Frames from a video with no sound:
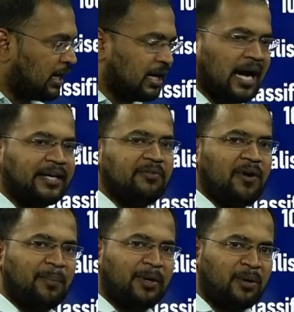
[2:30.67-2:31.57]
రికార్డెడ్
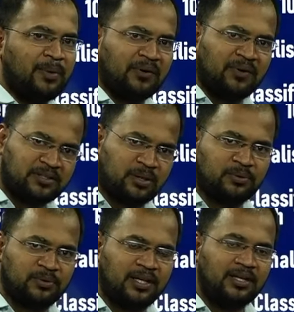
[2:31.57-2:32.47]
ఫార్మేట్లో మీకు ఇవ్వడం
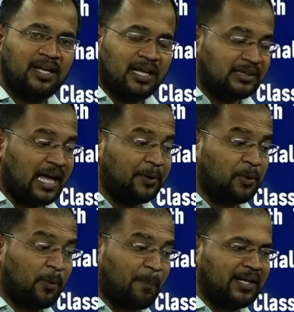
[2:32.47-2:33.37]
జరుగుతుంది దానికి
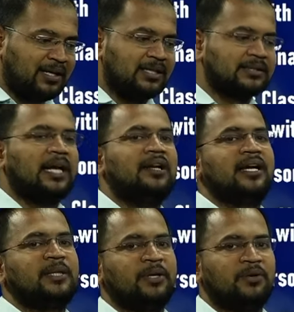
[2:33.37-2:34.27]
కూడా ఒక పర్టికులర్ స్కెడ్యూల్
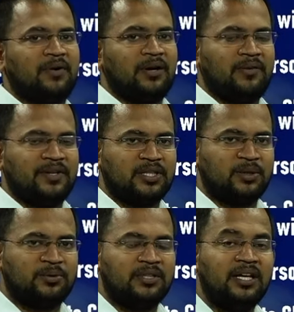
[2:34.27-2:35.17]
అనేది మీకు ఇవ్వడం
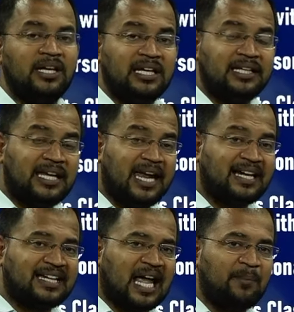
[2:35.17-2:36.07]
జరుగుతుంది ఏ
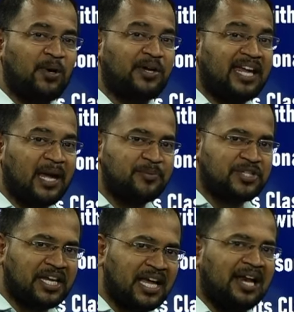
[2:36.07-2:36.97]
టైంలో ఏం
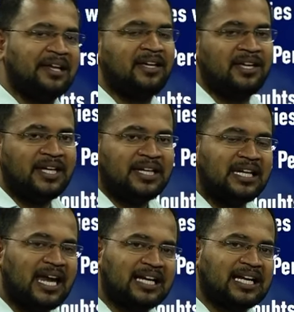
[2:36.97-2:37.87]
చేయాలి
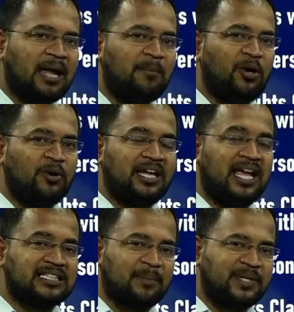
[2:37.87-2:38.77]
ఏ టైంలో ఏ
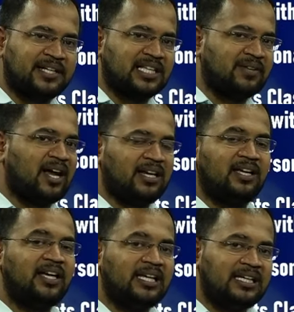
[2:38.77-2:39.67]
సబ్జెక్ట్ చదవాలి
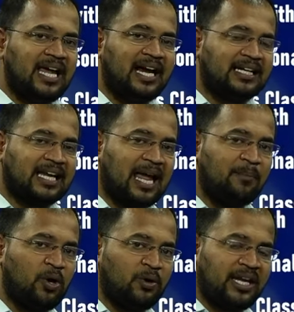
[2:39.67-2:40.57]
ఏ
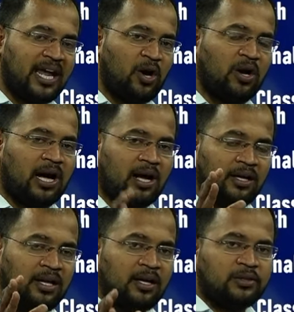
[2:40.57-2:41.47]
టైంలో ఏ యొక్క
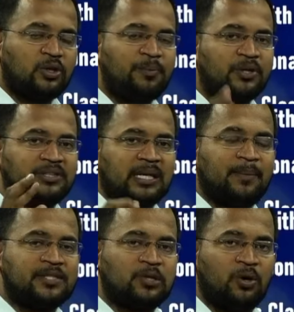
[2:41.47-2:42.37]
సో మీరు
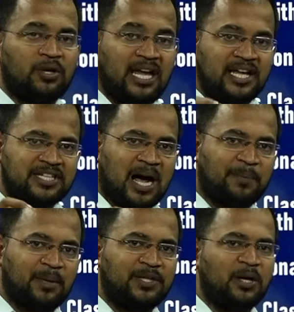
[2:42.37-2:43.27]
సిలబస్లో ఏ
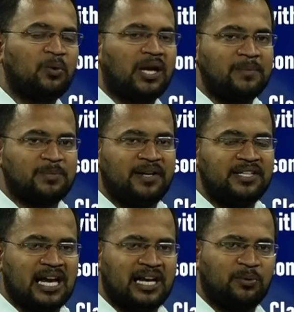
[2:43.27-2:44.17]
చాప్టర్ మీద ఎక్కువ టైం
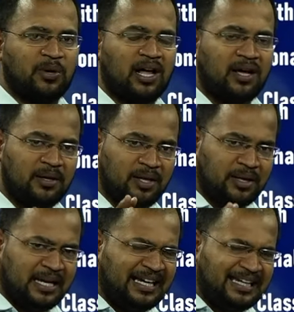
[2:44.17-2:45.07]
స్పెండ్ చేయాలని కూడా
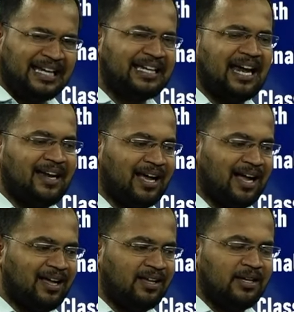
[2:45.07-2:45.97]
ఇన్ డీటెయిల్డ్గా
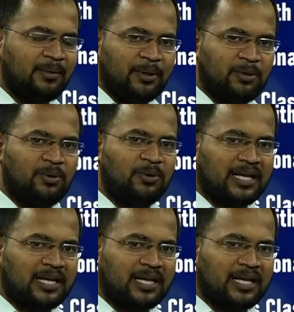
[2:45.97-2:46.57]
మీకు